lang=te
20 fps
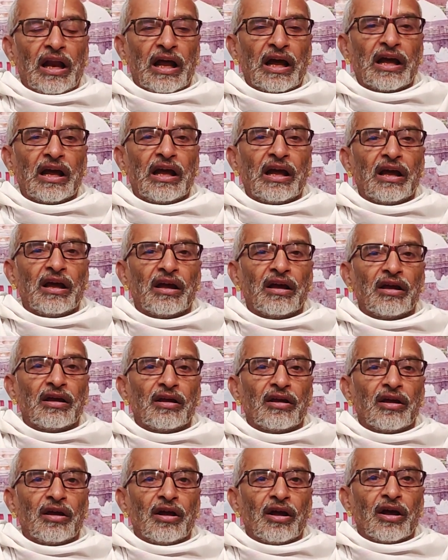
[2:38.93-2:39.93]
అలాగే
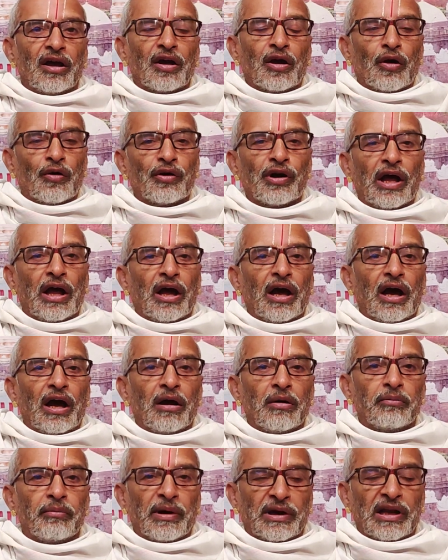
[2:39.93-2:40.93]
గరుడ
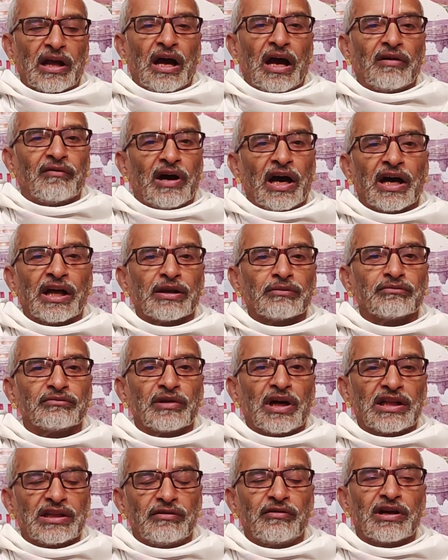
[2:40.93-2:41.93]
పట ఆవాహనం
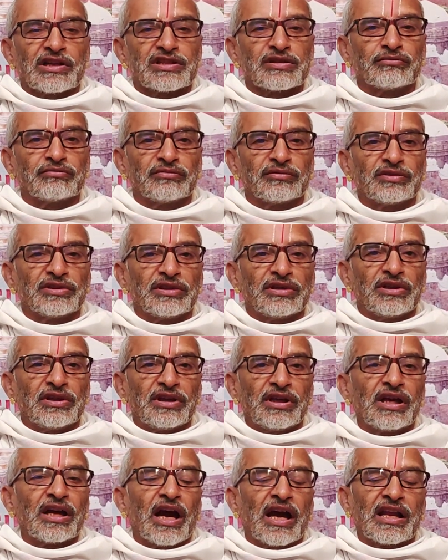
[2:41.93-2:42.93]
అధివాసం
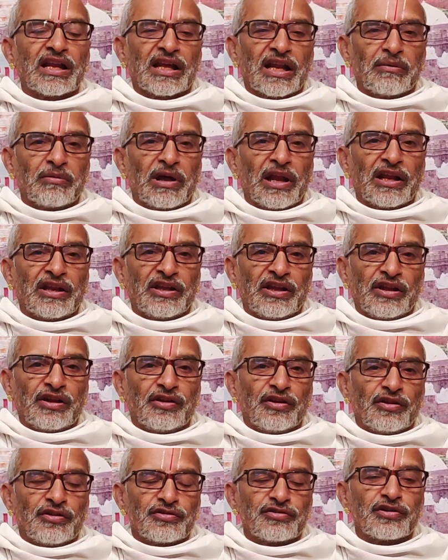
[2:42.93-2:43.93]
ఈ కార్యక్రమాలన్నీ
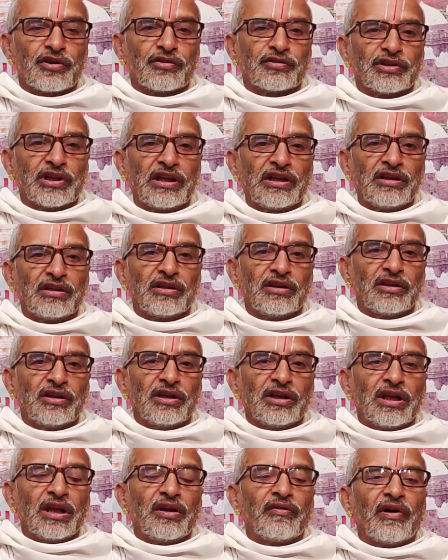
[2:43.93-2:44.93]
జరుగుతాయి
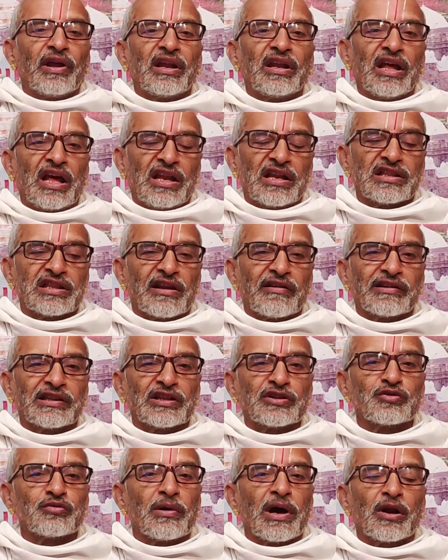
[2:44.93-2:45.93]
ఇవన్నీ అయిన
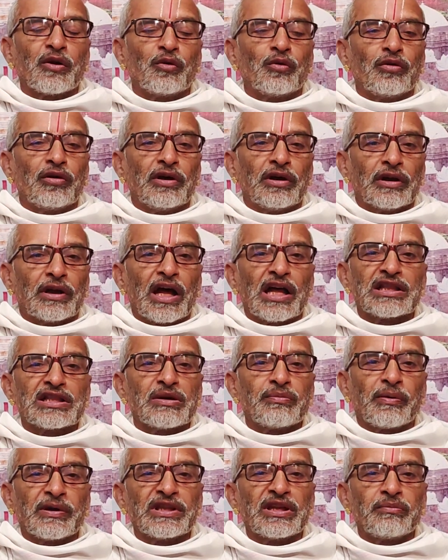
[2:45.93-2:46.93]
తర్వాత సుమారు
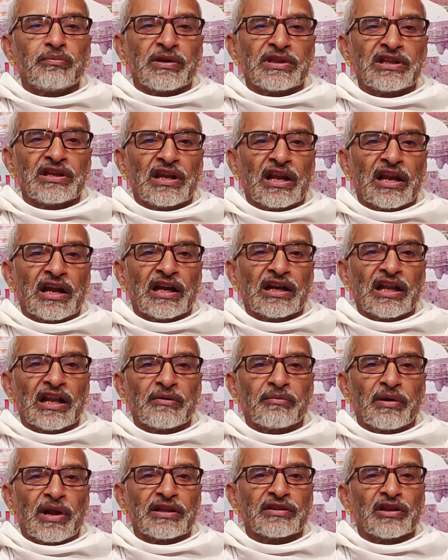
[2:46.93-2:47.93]
రాత్రి పది పదిన్నర
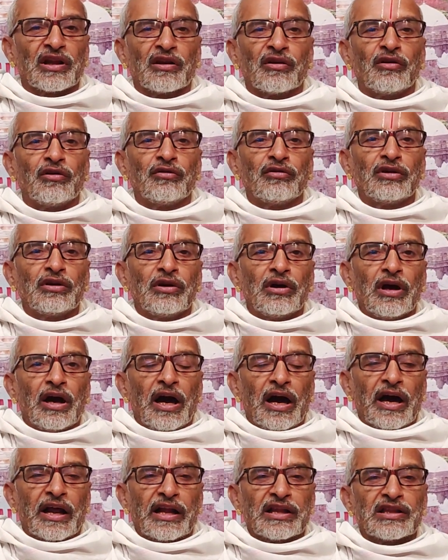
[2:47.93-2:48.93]
గంటల ప్రాంతంలో
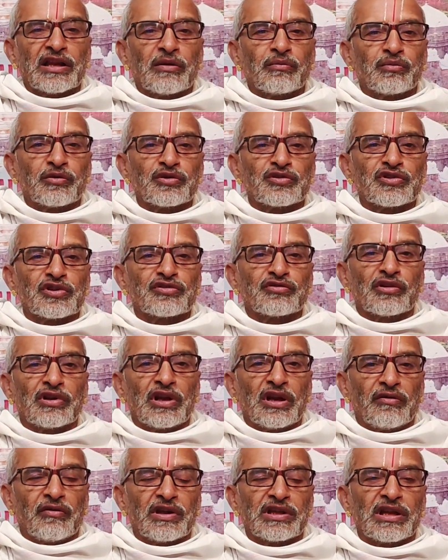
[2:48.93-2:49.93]
ఆరాధన పూర్తి
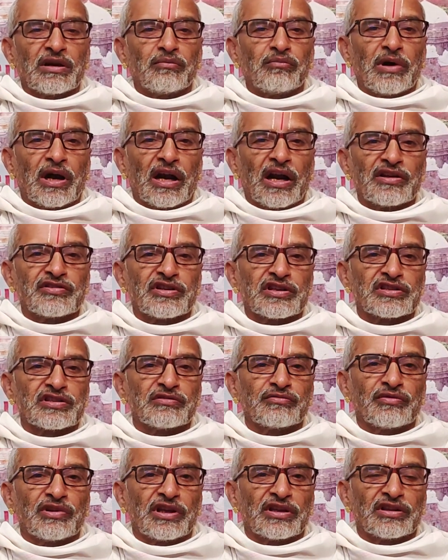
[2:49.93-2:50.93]
చేసుకుని నివేదనం
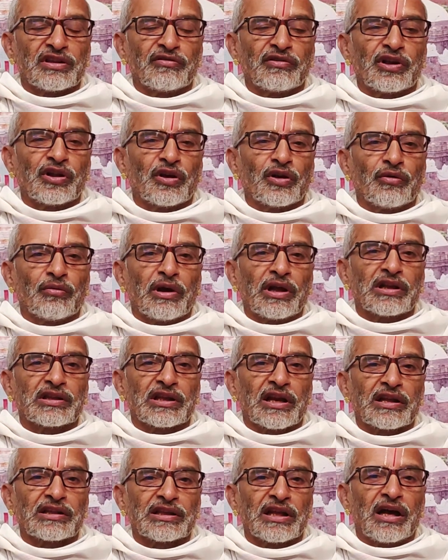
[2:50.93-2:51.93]
మంగళాశాస్త్రం తీర్థ వినియోగం అయిన
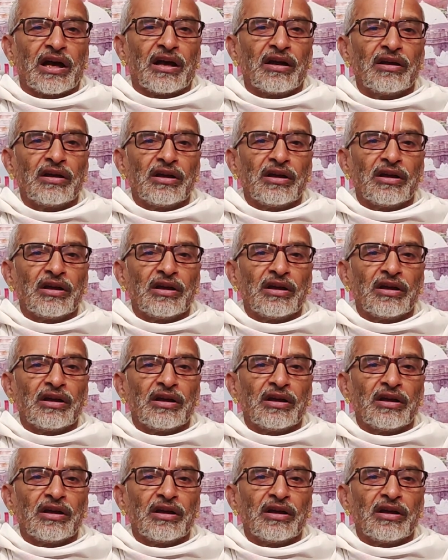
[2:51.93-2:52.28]
తర్వాత